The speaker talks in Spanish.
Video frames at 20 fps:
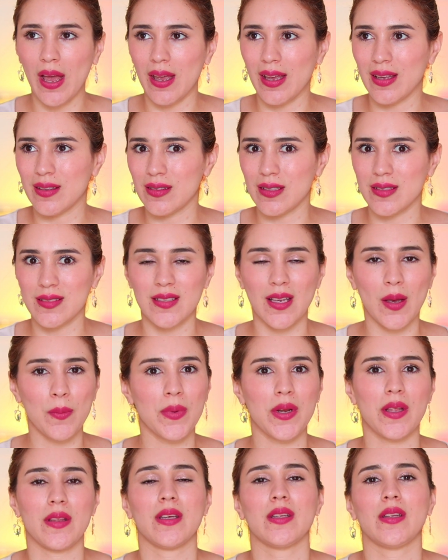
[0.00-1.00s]
En
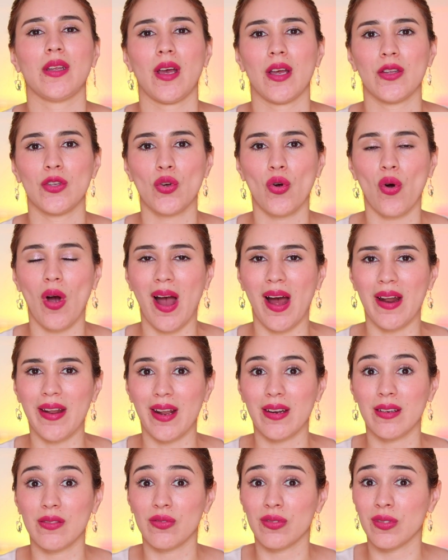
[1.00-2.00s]
diciembre de este año
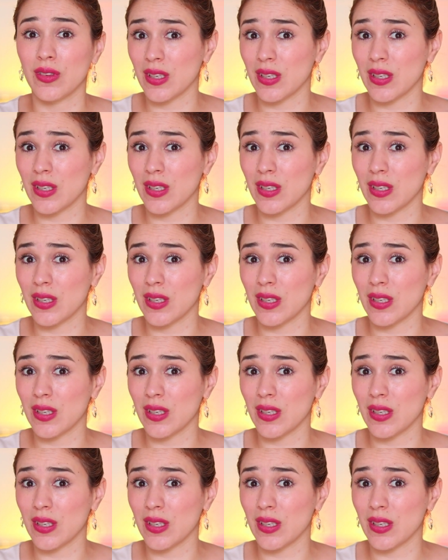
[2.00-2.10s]
harán